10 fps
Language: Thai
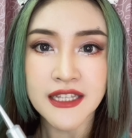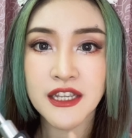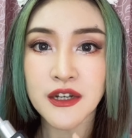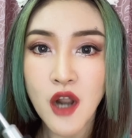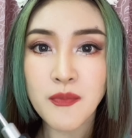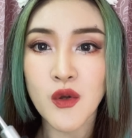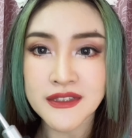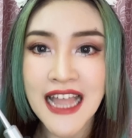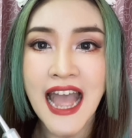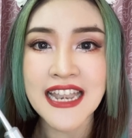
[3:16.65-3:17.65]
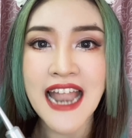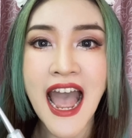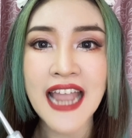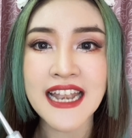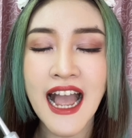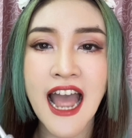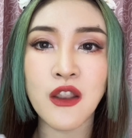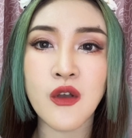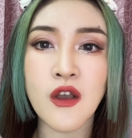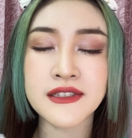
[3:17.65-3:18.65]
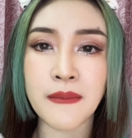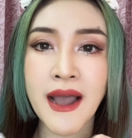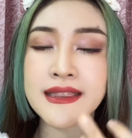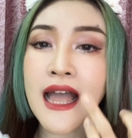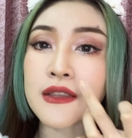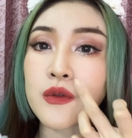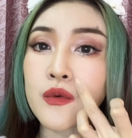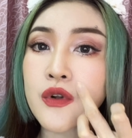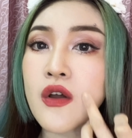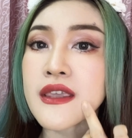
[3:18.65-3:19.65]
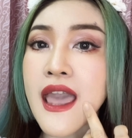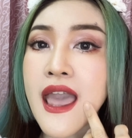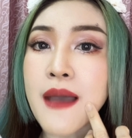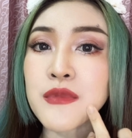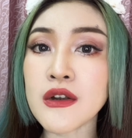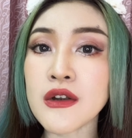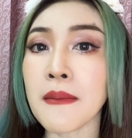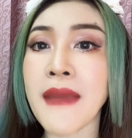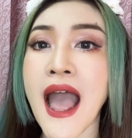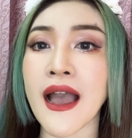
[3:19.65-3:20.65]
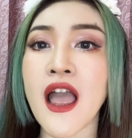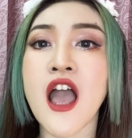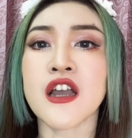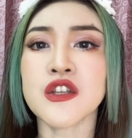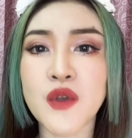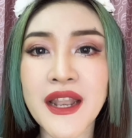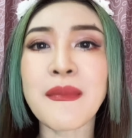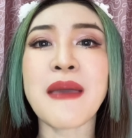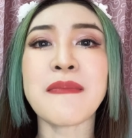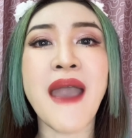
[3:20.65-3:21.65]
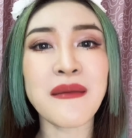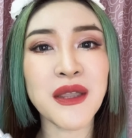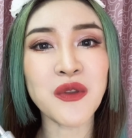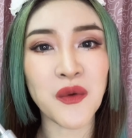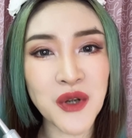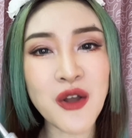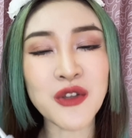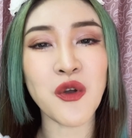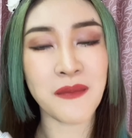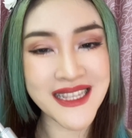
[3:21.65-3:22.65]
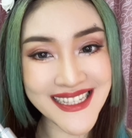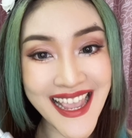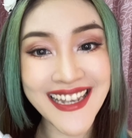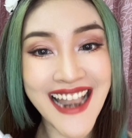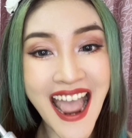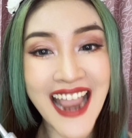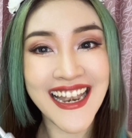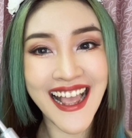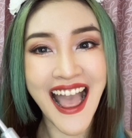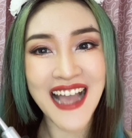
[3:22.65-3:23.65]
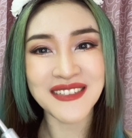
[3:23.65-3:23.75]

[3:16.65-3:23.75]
ที่รอบดวงตาได้นะคะแล้วก็สามารถทาตรงร่องแก้มร่องน้ำหมากก็ช่วยทำให้แป้งไม่ตกร่องตกเป็นเส้นได้นะคะ